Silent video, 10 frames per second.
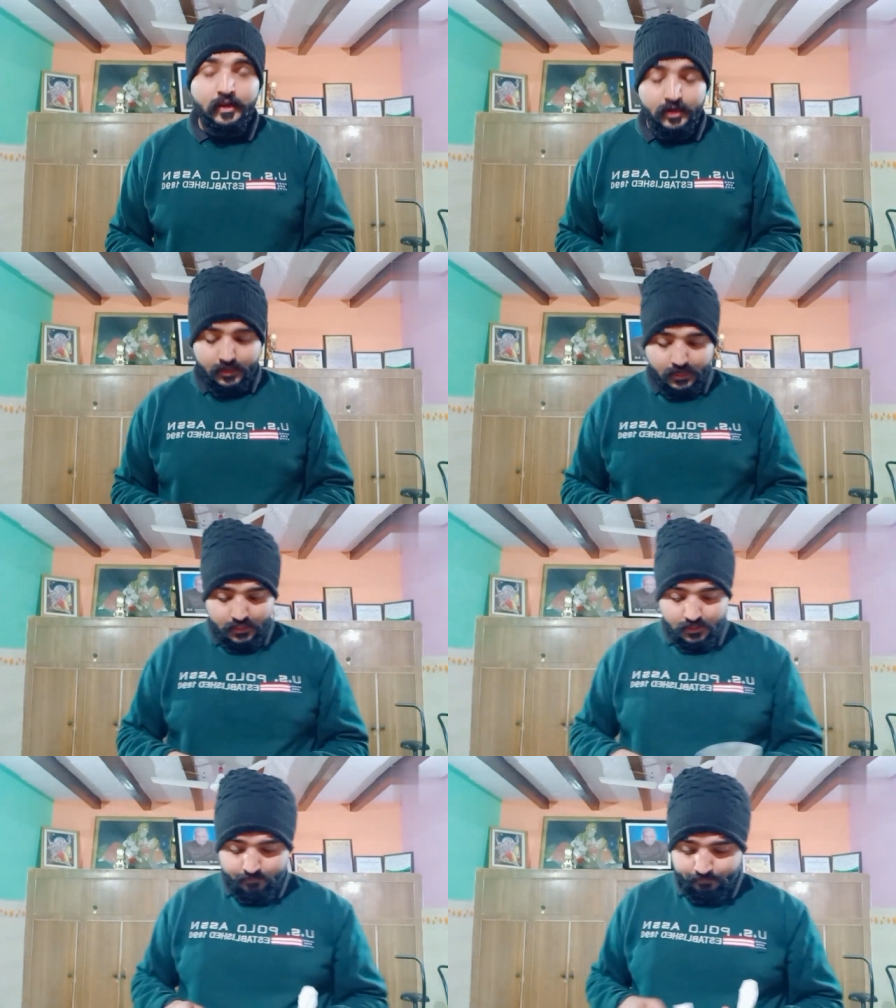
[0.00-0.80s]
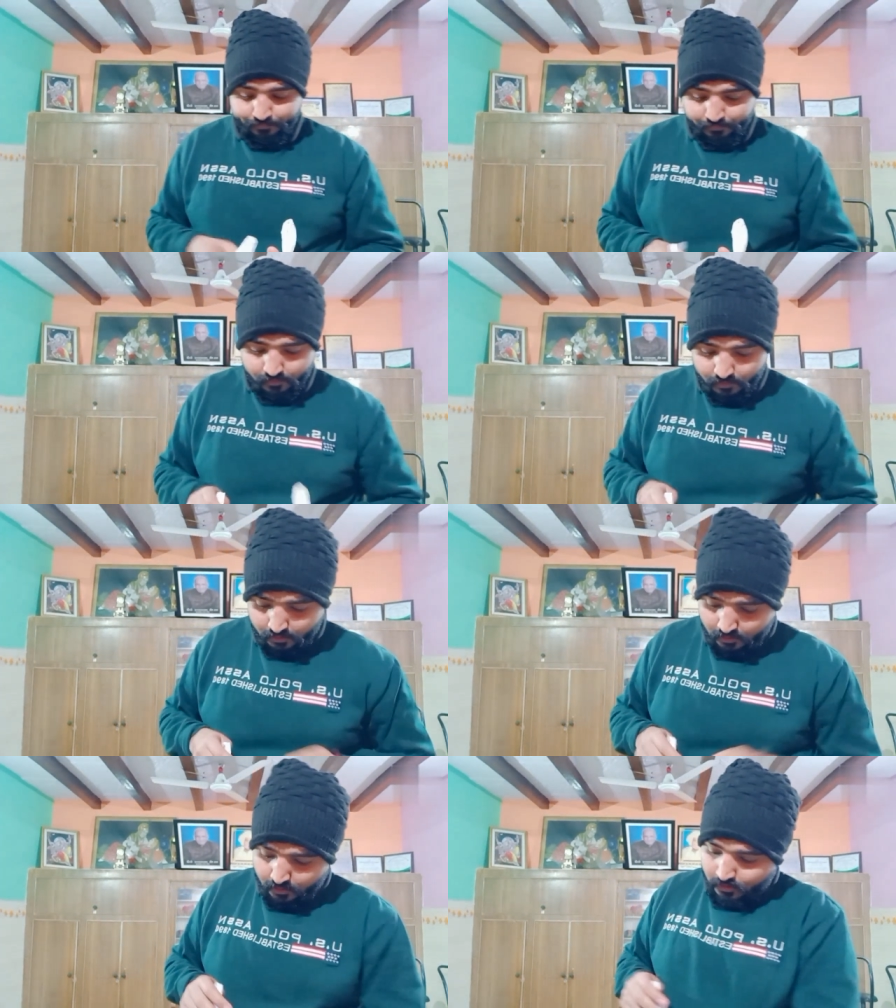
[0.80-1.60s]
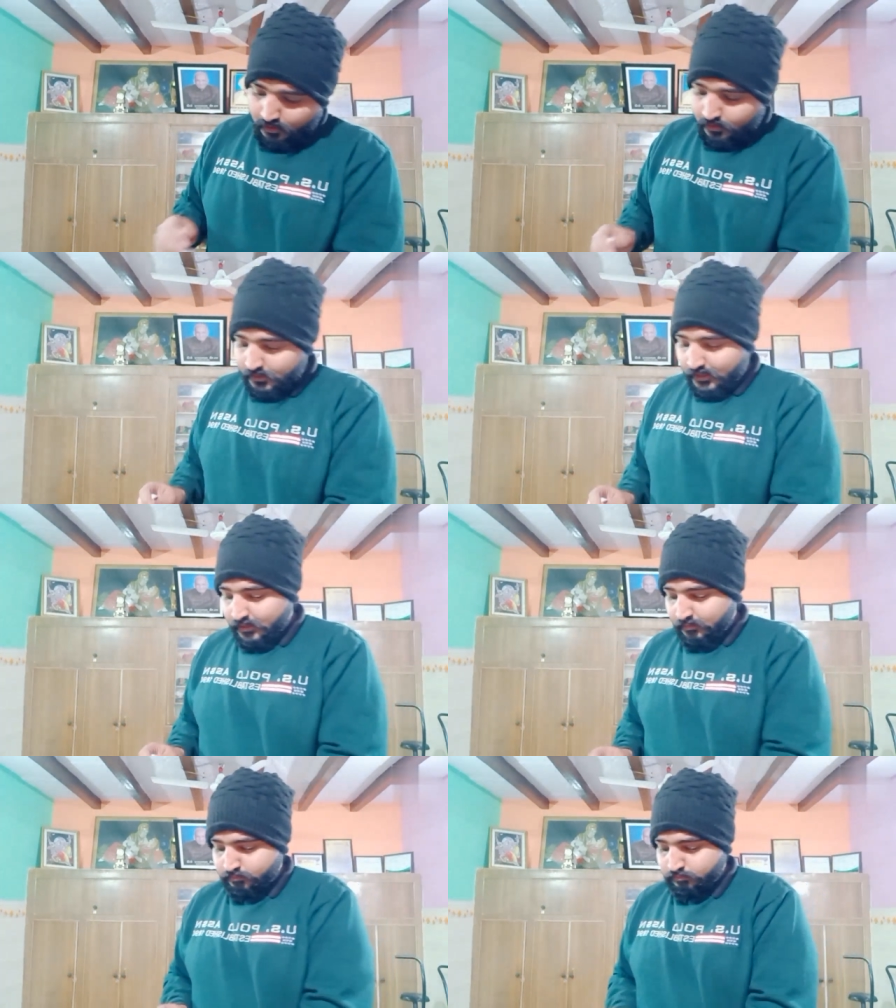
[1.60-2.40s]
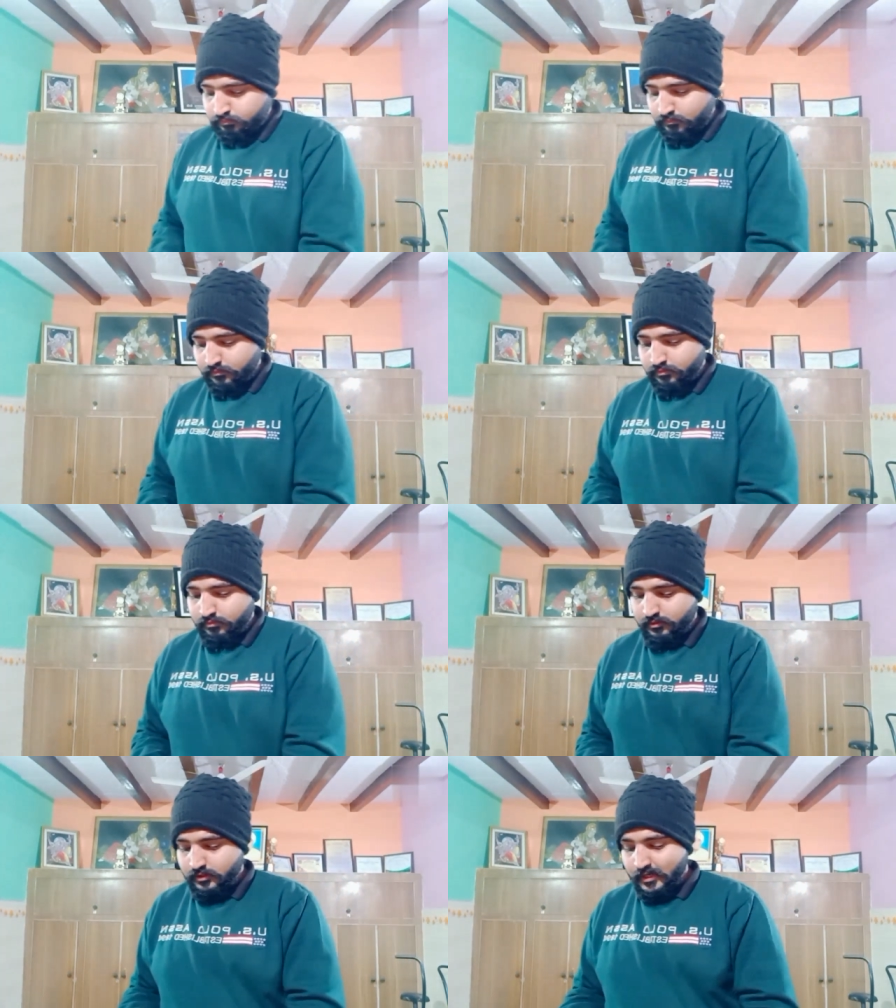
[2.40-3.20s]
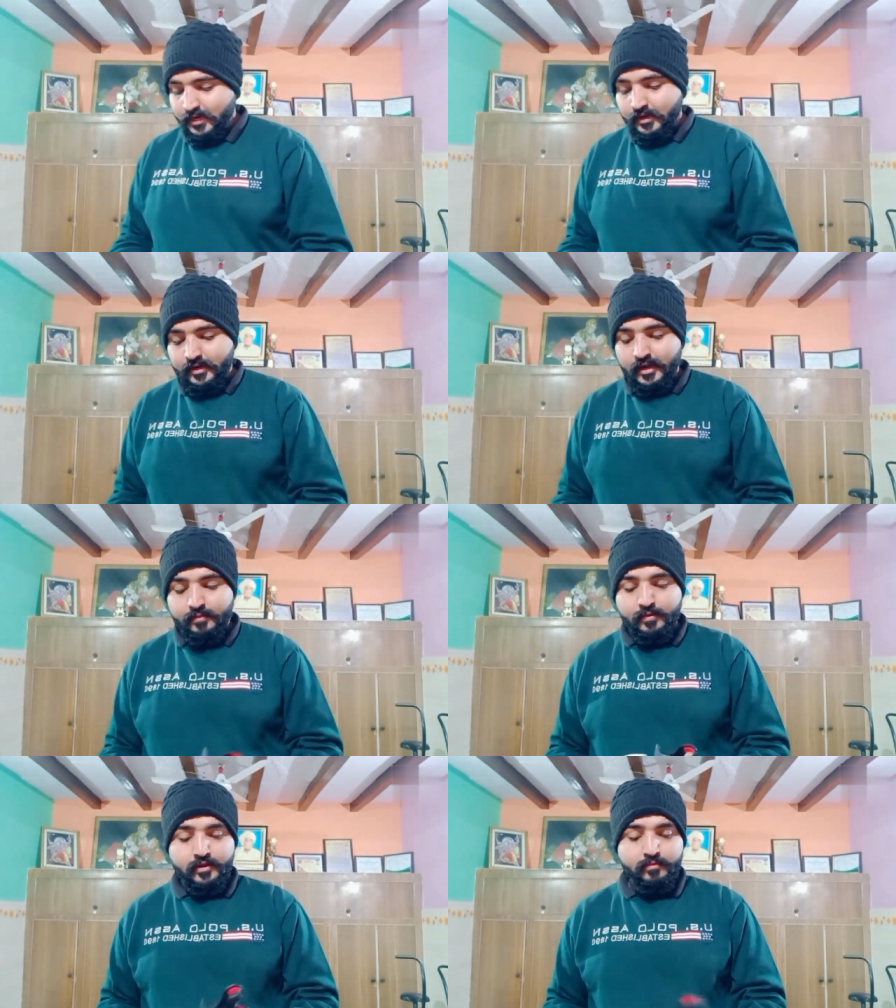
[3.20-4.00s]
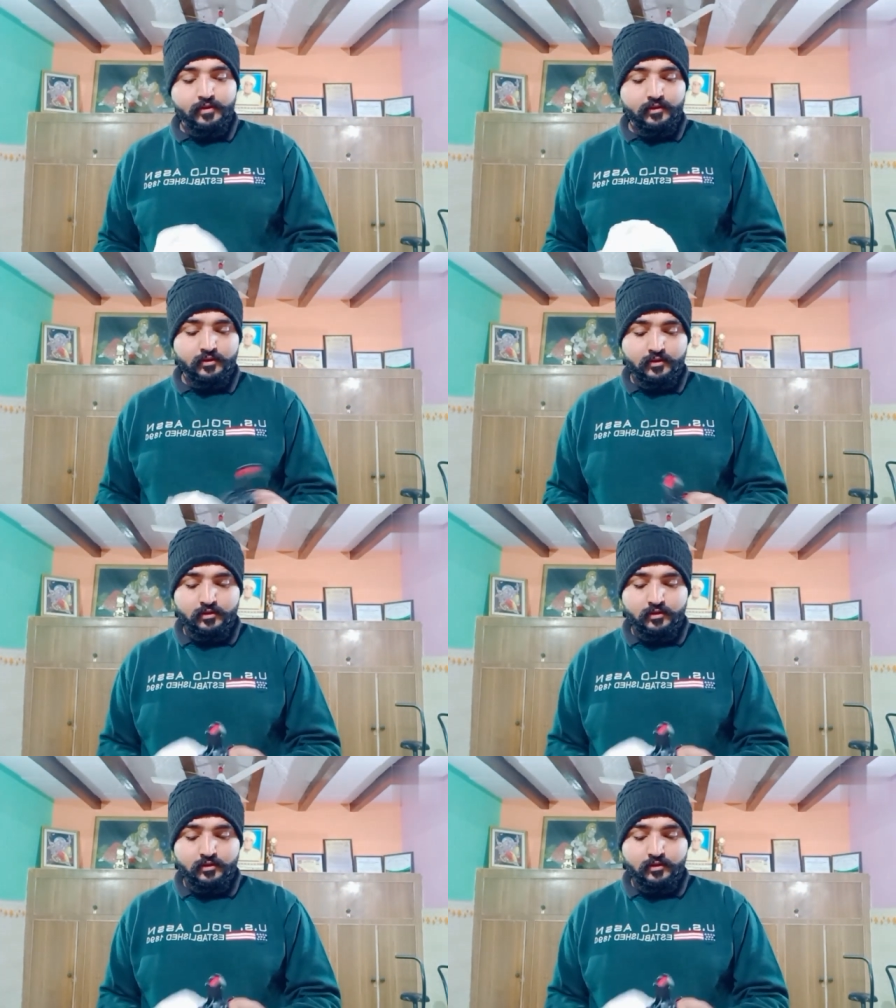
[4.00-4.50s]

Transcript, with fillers: ले रखा था ये स्टैंड टाइप है ये भी